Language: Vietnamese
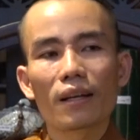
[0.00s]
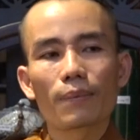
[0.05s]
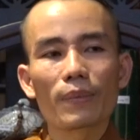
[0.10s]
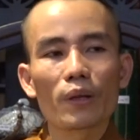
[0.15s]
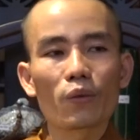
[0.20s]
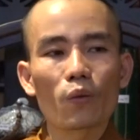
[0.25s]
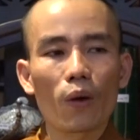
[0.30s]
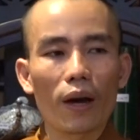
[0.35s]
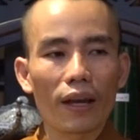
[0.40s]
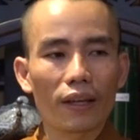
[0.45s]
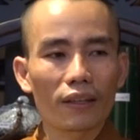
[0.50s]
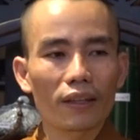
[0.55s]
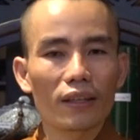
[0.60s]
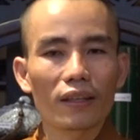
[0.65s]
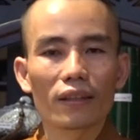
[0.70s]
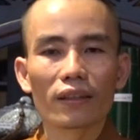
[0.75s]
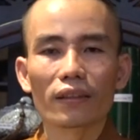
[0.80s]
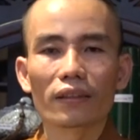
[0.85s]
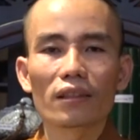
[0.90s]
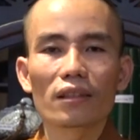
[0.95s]
bên ngoài
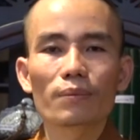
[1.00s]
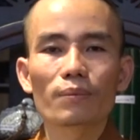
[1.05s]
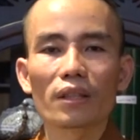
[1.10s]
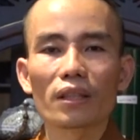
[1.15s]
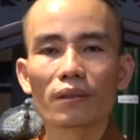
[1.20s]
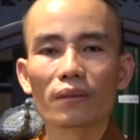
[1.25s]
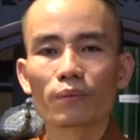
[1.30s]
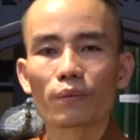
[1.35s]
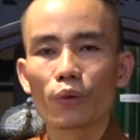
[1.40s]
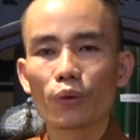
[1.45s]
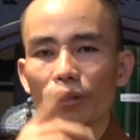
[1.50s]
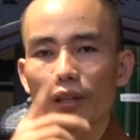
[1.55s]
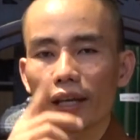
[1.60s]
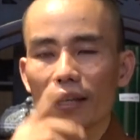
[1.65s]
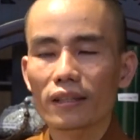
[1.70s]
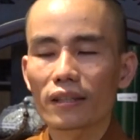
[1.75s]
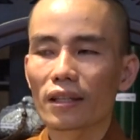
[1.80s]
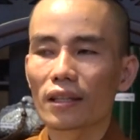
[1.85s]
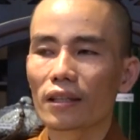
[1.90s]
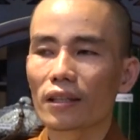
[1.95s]
kia, người thương mình mũi
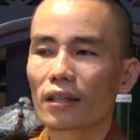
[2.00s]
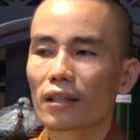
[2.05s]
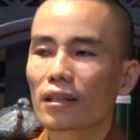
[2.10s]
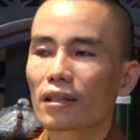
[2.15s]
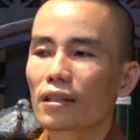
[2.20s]
đang xì,